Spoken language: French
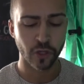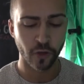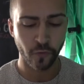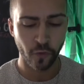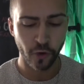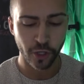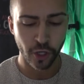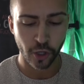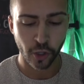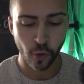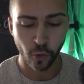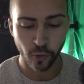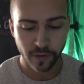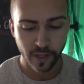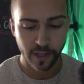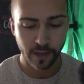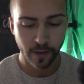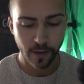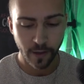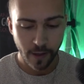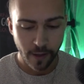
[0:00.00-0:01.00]
On voit que le
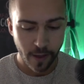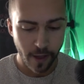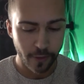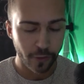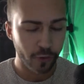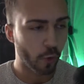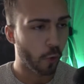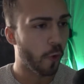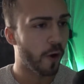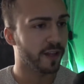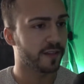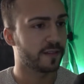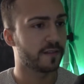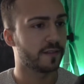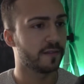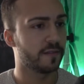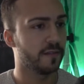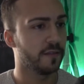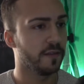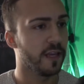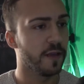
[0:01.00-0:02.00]
côté euh, droit
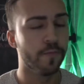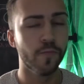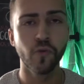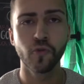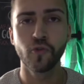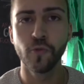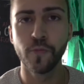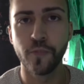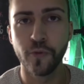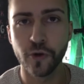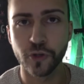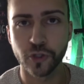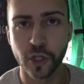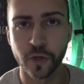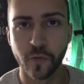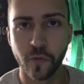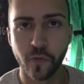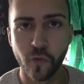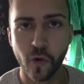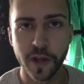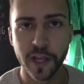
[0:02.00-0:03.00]
ici est beaucoup plus que
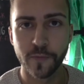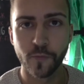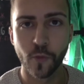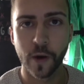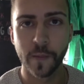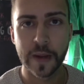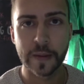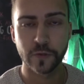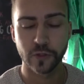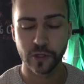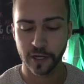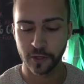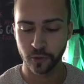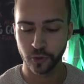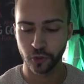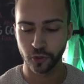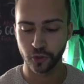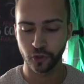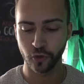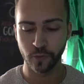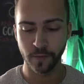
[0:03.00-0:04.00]
vous voyez de moi-même sur les
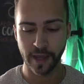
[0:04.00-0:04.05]
réseaux sociaux.